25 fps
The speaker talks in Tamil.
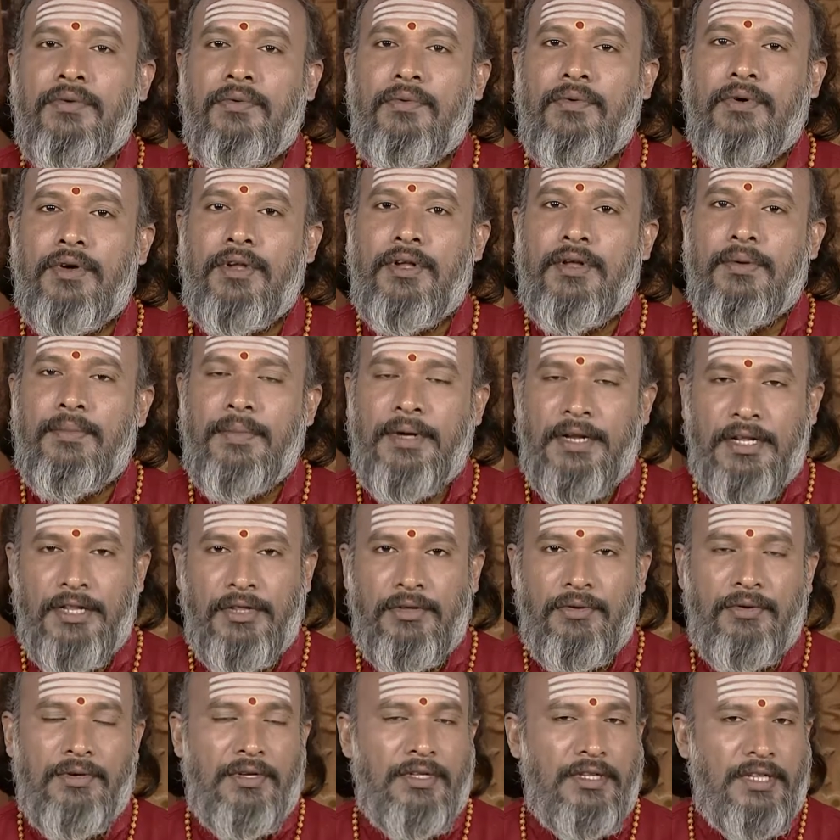ஒரு மருந்து
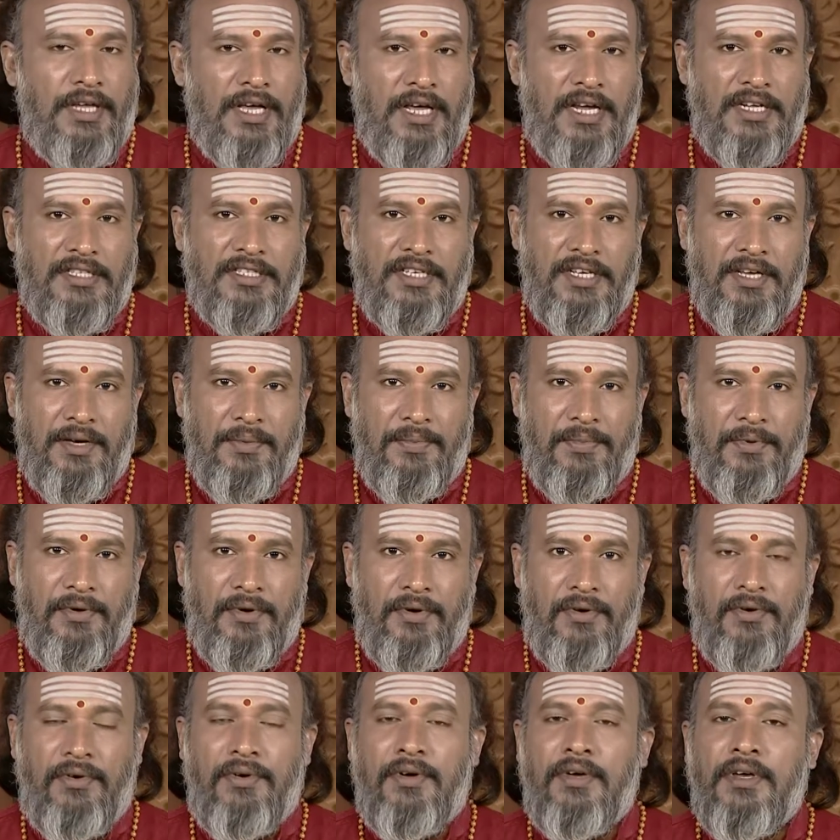ஒன்று தயார் செய்ய
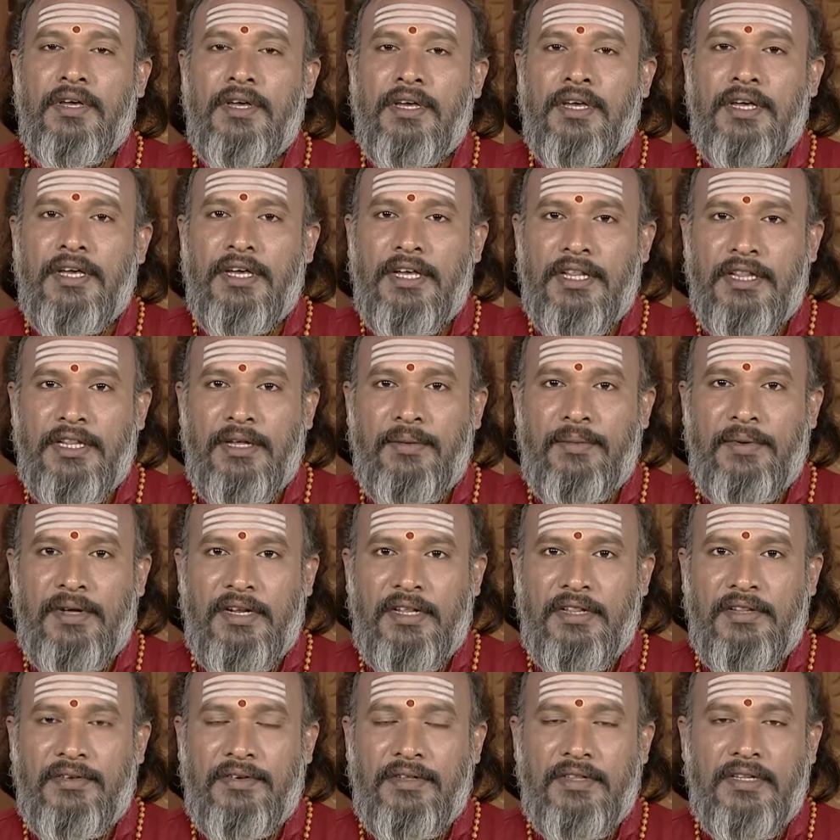போகிறோம் இந்த
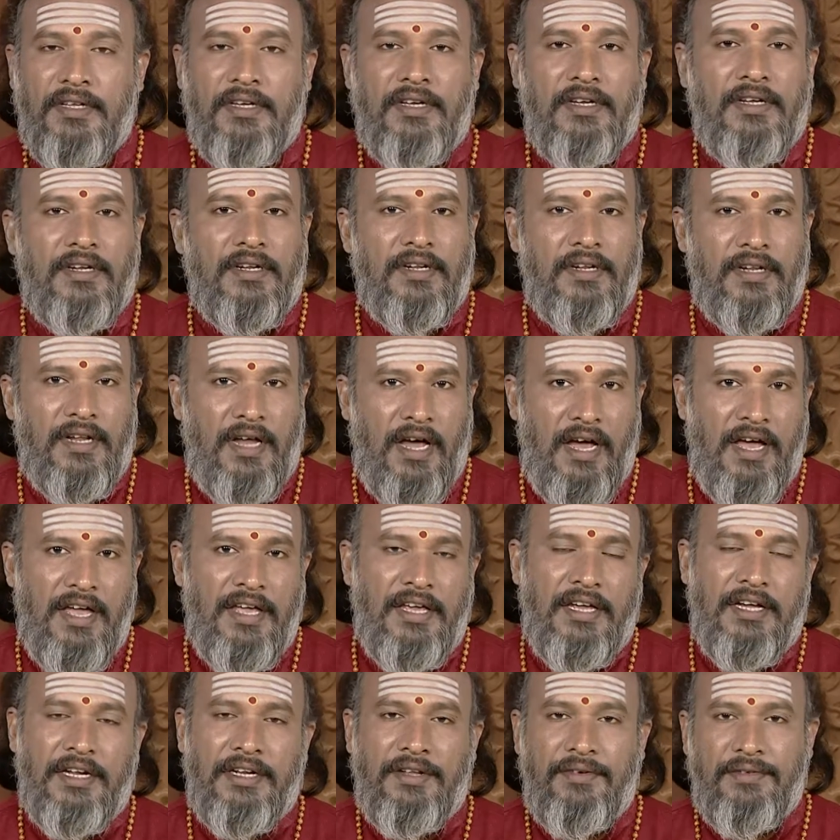மருந்து வந்து
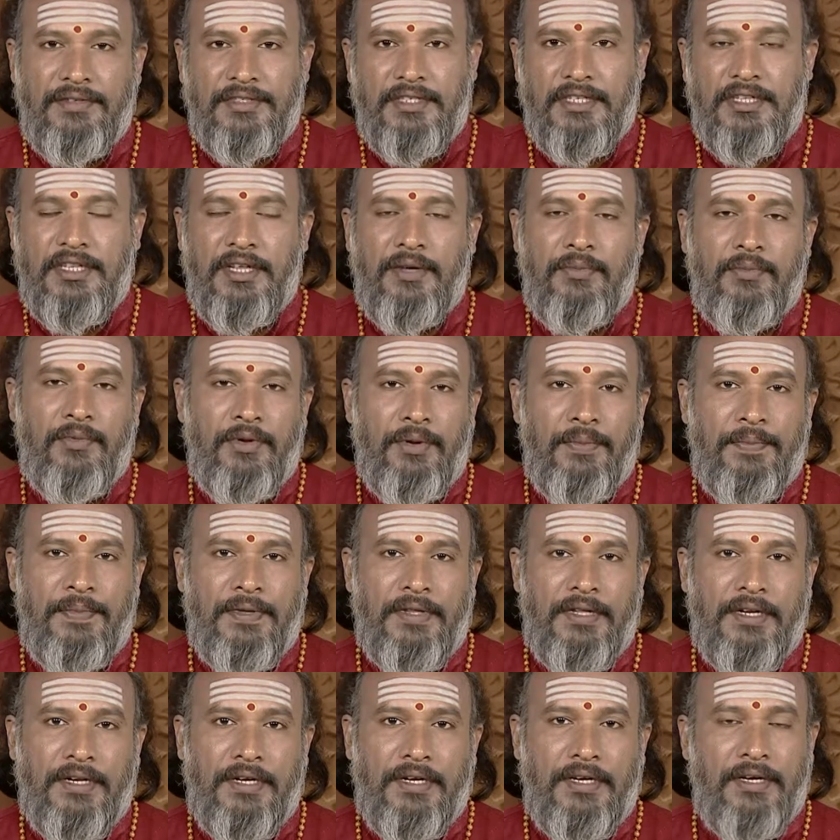நாய்க்கடி விஷத்தை
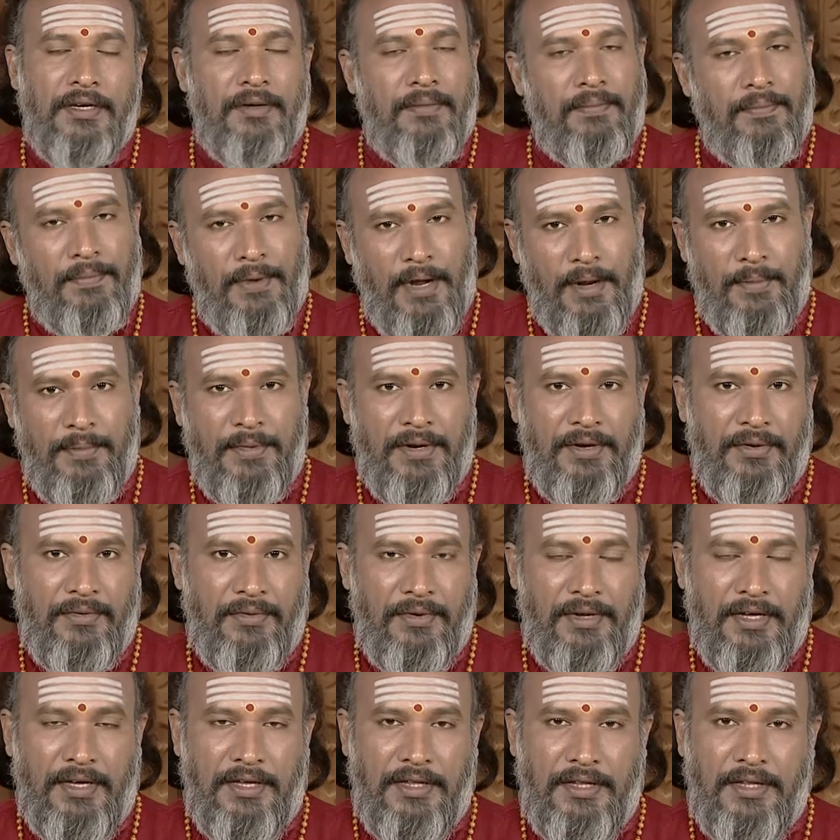முறிப்பதற்கு
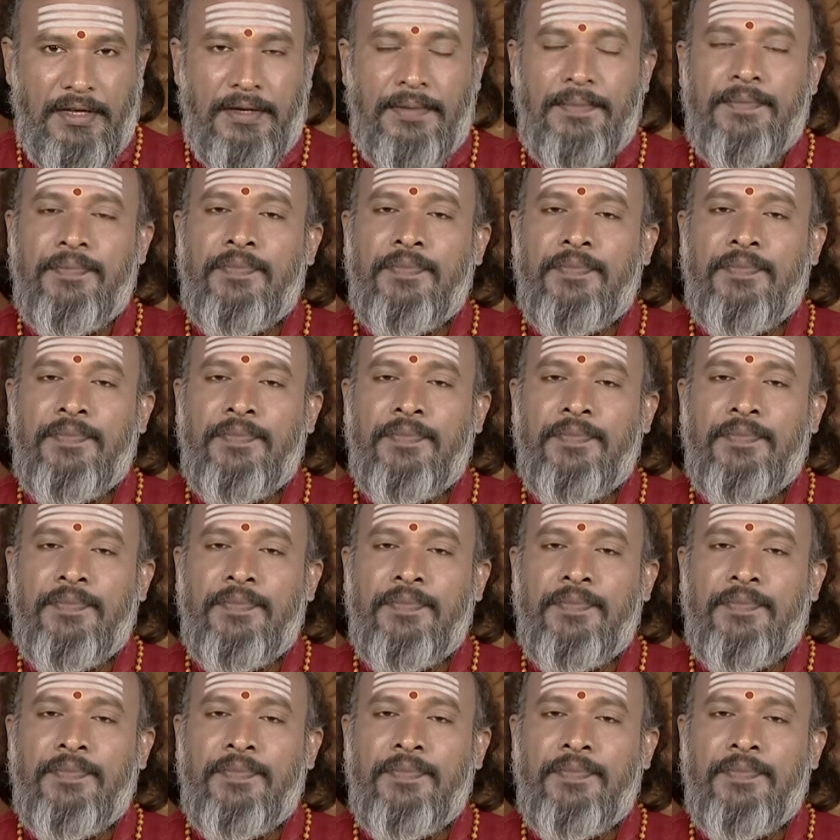பயன்படக்கூடியது